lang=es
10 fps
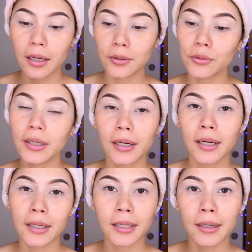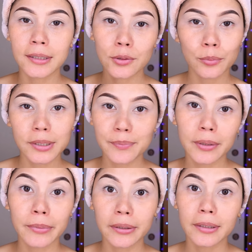ayuden a que las sombras
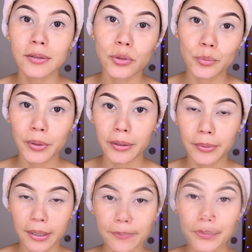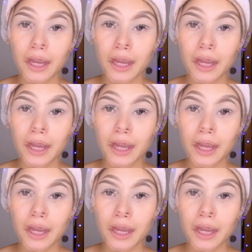pigmenten súper bien.